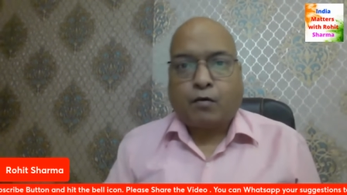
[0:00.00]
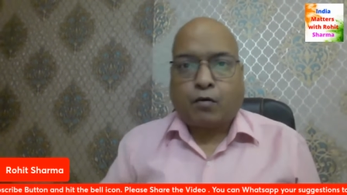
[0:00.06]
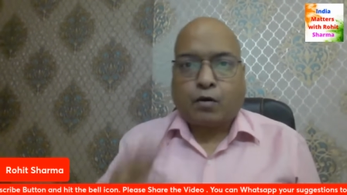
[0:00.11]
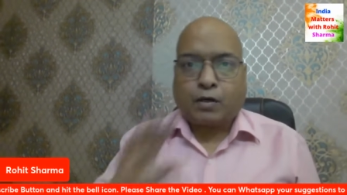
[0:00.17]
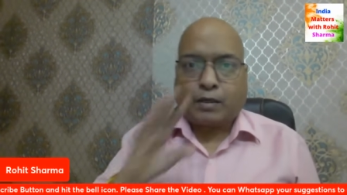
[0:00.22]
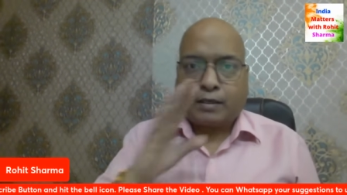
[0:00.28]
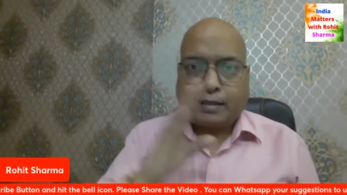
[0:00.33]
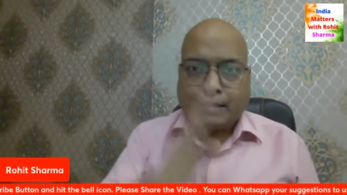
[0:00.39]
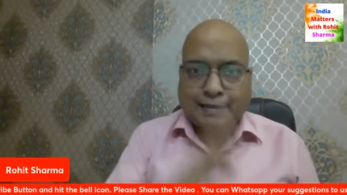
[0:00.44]

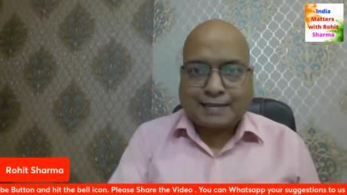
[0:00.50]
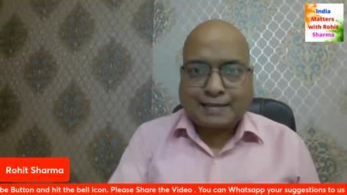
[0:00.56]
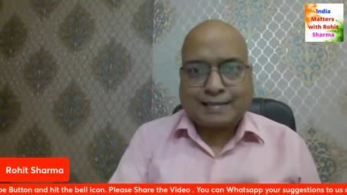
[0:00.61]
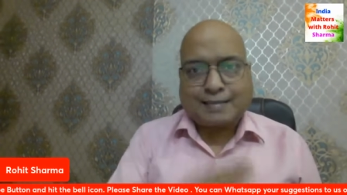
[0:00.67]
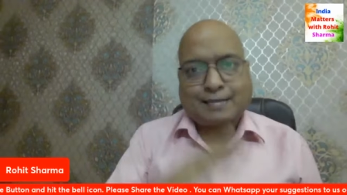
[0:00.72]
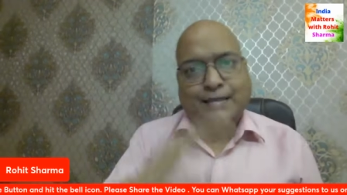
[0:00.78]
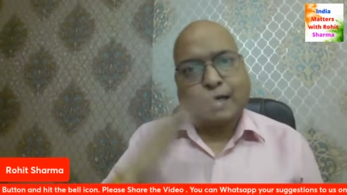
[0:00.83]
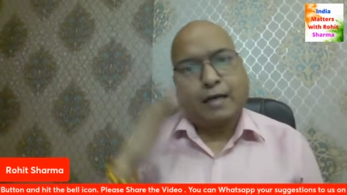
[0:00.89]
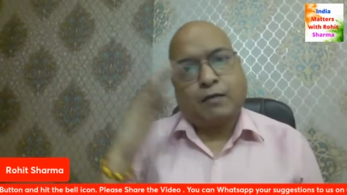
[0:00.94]
और इस
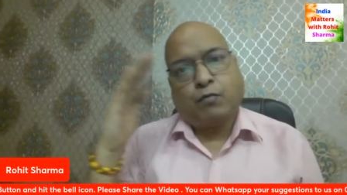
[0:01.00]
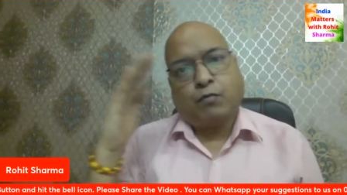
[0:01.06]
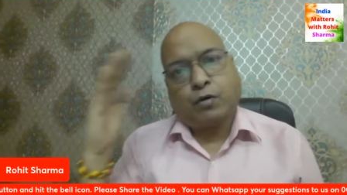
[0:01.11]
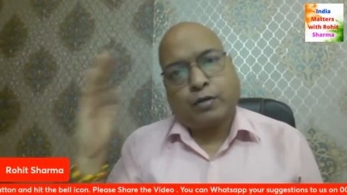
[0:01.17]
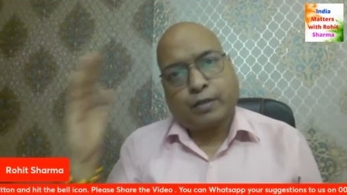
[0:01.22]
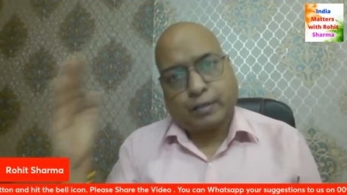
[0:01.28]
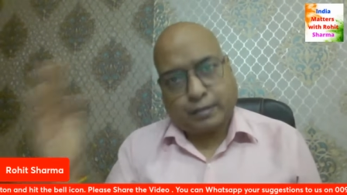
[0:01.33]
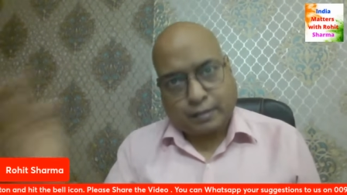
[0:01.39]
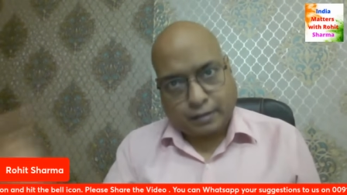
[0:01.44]
साल वो
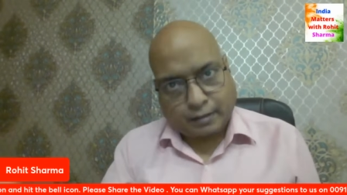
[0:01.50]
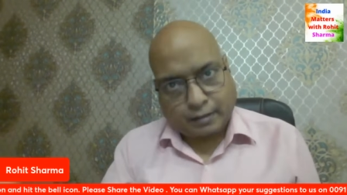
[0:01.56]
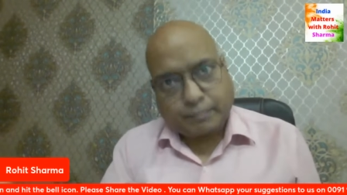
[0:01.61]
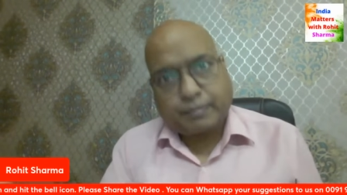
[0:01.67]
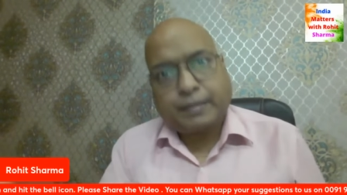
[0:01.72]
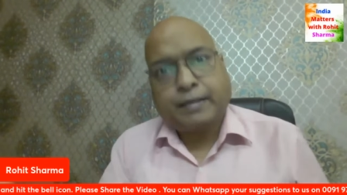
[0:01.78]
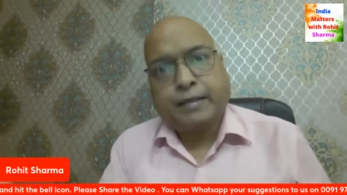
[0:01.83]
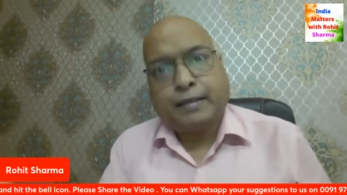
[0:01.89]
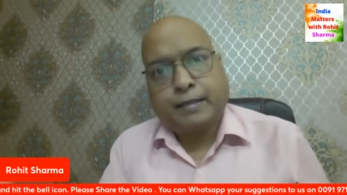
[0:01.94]
कितनी
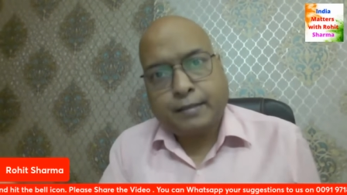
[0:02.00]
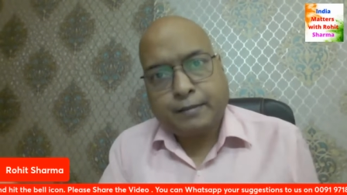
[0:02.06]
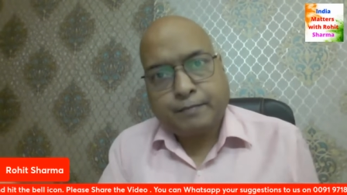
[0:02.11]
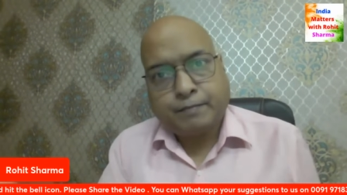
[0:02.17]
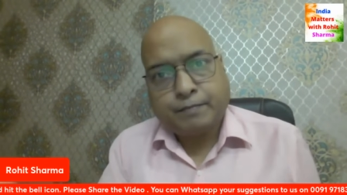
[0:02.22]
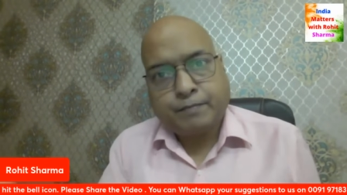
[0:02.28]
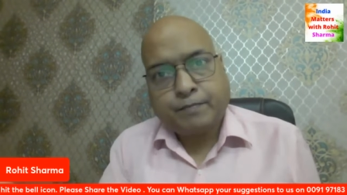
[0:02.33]
बढ़ेगी